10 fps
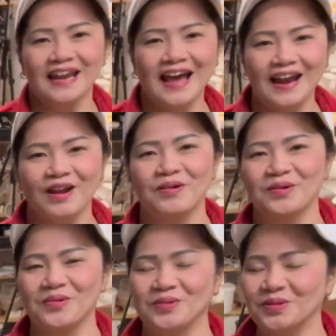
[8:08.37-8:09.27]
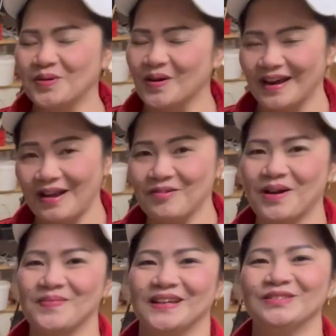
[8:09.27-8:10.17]
ที่ร้านเรารู้ทุกคนแล้วร
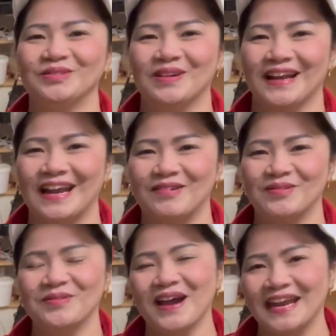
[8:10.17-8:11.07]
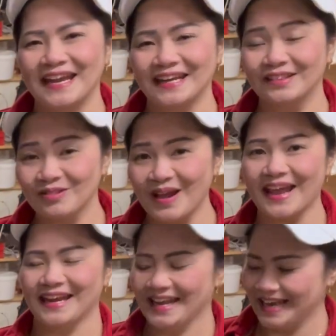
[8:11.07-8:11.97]
วมทั้งตัวเราด้วยตัวแอ
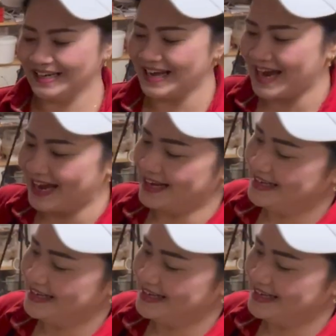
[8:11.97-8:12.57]
นเองนะคะ